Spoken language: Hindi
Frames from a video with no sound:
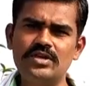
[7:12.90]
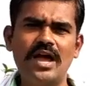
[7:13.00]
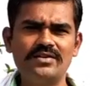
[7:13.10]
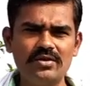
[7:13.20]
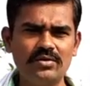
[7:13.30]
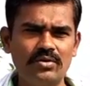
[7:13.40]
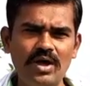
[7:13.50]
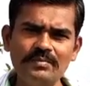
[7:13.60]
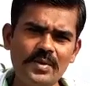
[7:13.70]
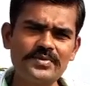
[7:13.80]
हूँ ध्यान योग
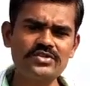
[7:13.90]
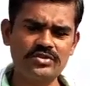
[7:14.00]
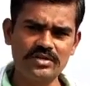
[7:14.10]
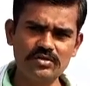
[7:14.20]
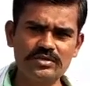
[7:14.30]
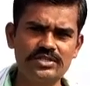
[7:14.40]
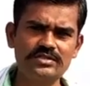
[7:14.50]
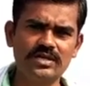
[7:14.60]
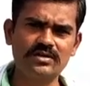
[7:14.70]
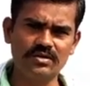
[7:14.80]
करो आप अपने शरीर को
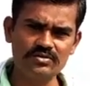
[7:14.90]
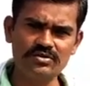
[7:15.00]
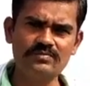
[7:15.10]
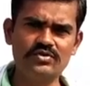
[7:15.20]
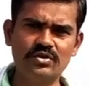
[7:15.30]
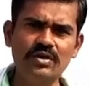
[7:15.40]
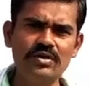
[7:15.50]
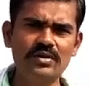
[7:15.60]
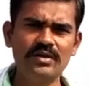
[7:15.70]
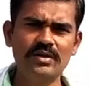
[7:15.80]
चिंतन करो समझो
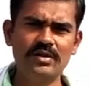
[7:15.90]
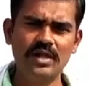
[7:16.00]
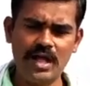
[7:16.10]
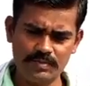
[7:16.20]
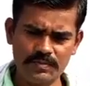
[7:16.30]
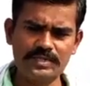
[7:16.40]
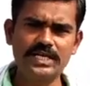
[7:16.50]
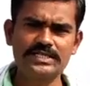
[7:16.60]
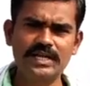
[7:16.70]
आपको पता